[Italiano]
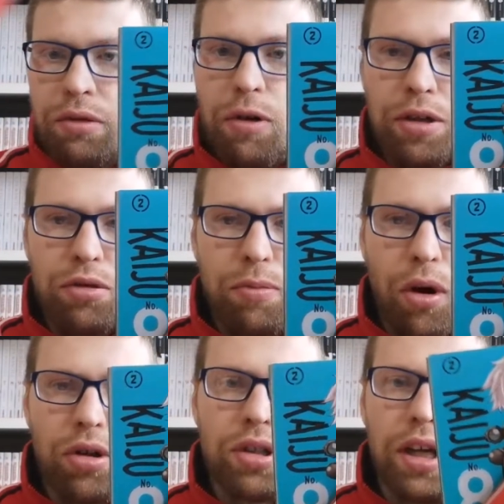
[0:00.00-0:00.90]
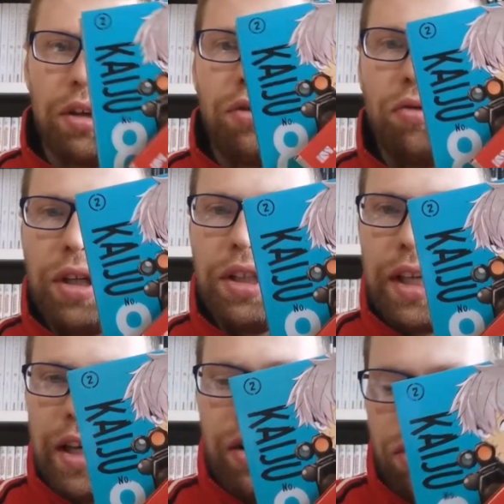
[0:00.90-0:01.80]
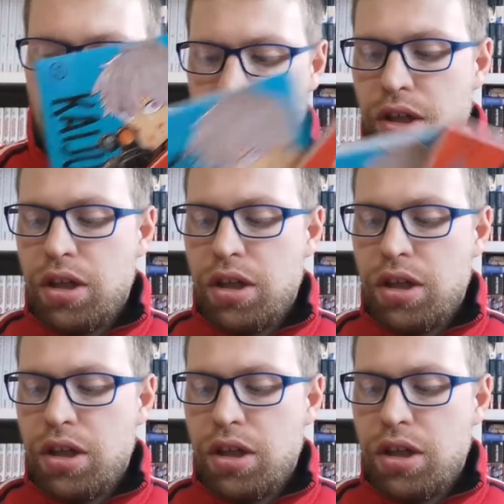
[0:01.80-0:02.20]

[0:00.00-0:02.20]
questo box al cui interno